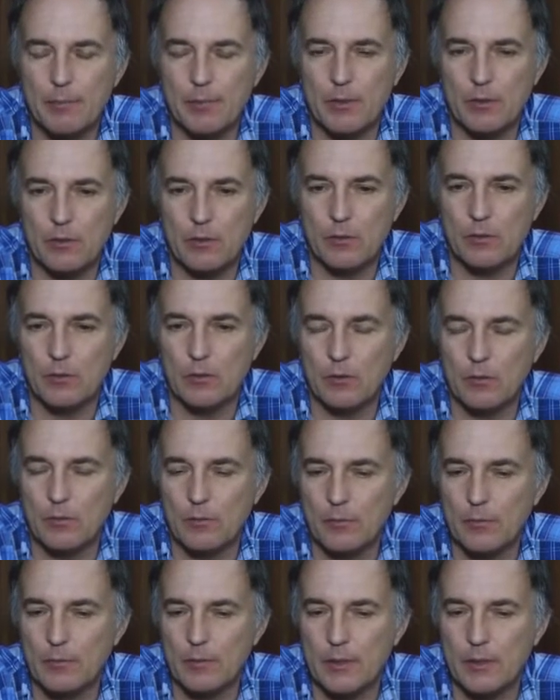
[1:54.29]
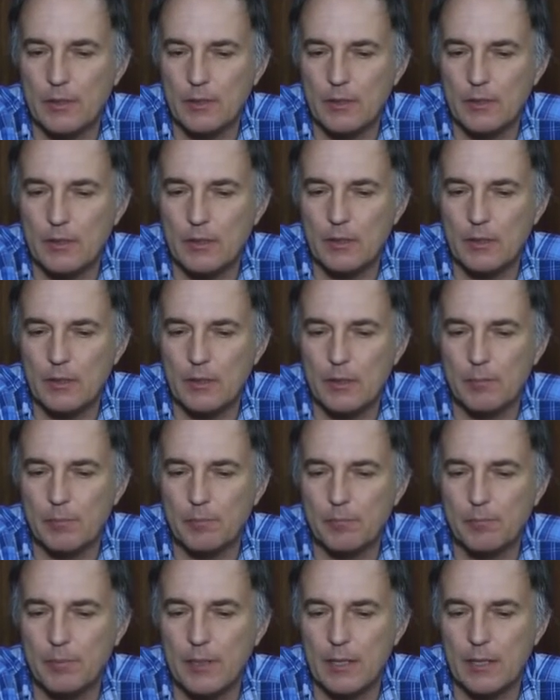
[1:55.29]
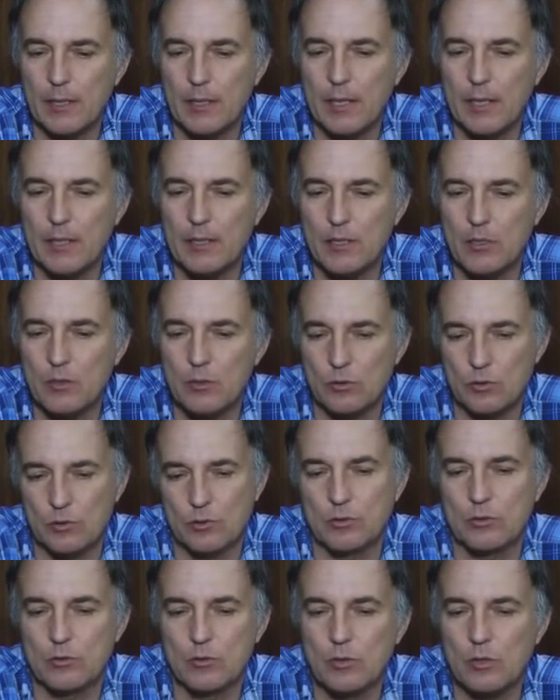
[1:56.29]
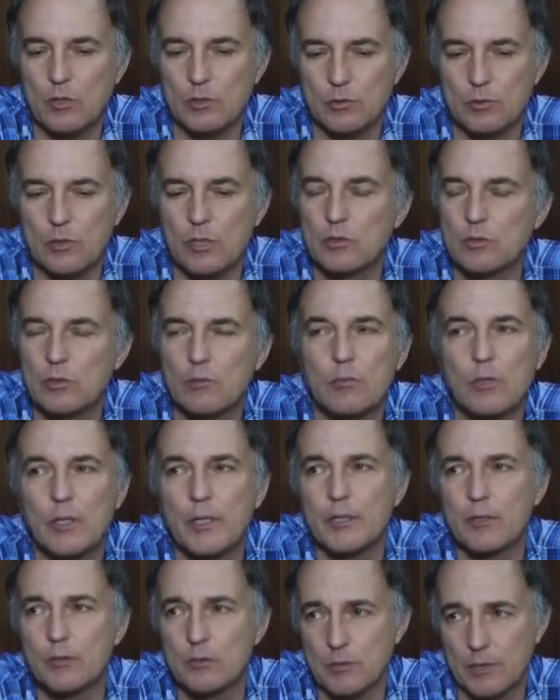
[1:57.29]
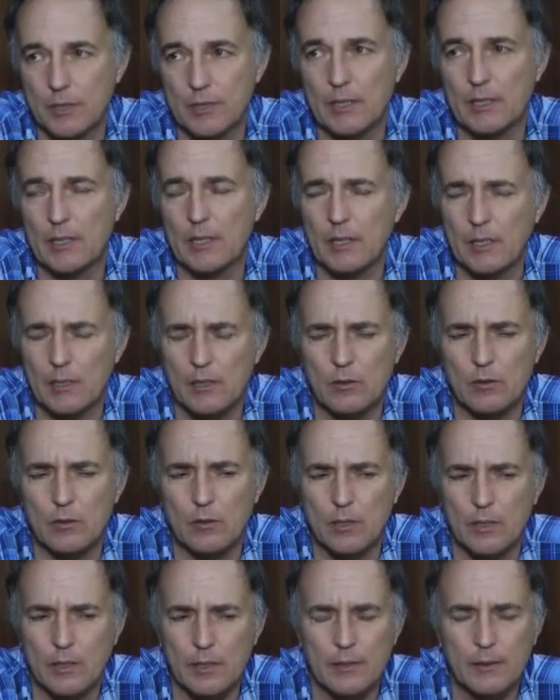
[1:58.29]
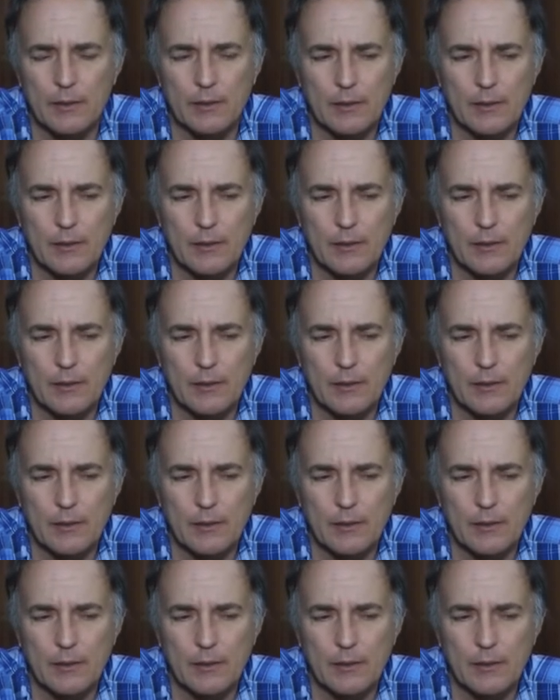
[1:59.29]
pero este, en este par de años los resultados son buenos, están alrededor de,